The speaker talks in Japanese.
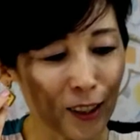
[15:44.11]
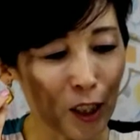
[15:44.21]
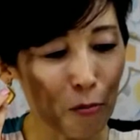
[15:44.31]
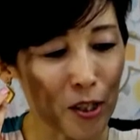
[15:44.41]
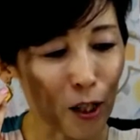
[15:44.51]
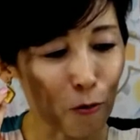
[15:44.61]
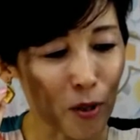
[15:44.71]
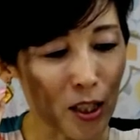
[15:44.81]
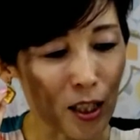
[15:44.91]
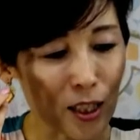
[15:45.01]
ひでみんさんの
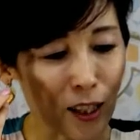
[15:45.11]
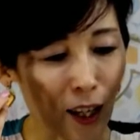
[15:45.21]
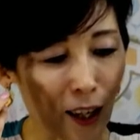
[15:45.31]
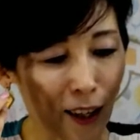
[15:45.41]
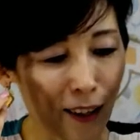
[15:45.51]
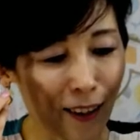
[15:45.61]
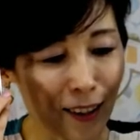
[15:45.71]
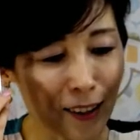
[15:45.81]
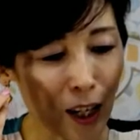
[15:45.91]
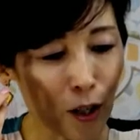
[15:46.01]
メッセージね
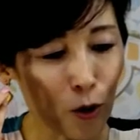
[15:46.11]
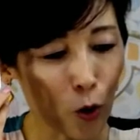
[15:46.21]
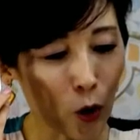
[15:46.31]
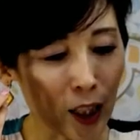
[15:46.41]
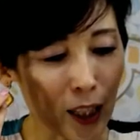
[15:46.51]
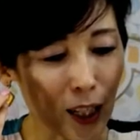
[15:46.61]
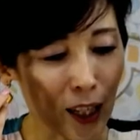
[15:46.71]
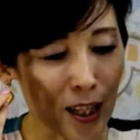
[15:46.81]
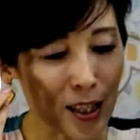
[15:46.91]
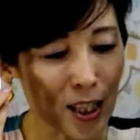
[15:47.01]
結構毛だら
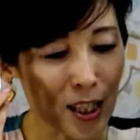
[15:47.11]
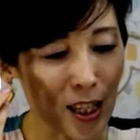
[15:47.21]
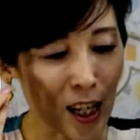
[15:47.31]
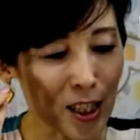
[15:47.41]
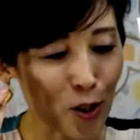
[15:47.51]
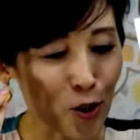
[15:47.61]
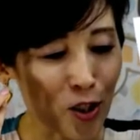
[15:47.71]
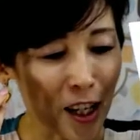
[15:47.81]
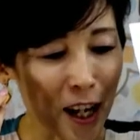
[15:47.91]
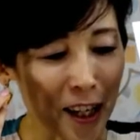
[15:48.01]
け地に足つい
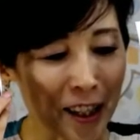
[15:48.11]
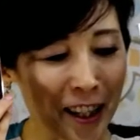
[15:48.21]
てない